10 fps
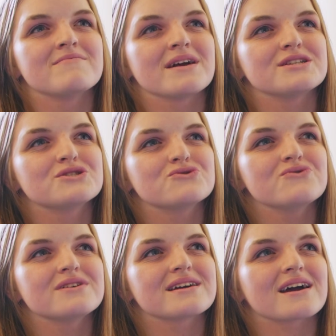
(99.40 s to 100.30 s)
Meinen
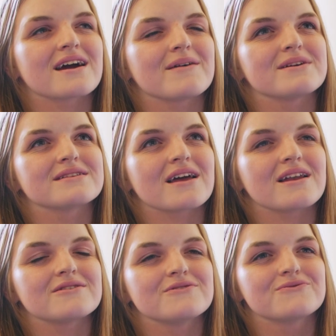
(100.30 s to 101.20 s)
Studiengang kann man
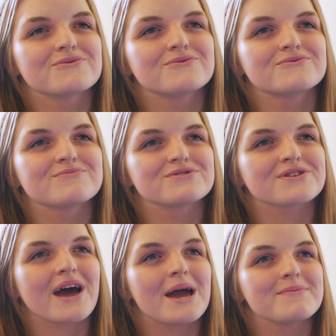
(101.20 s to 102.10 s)
relativ gut
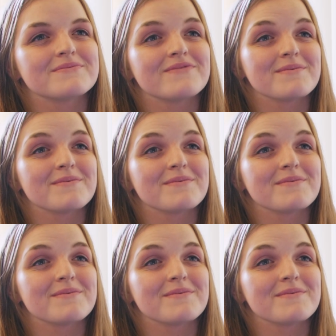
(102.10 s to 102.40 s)
beschreiben,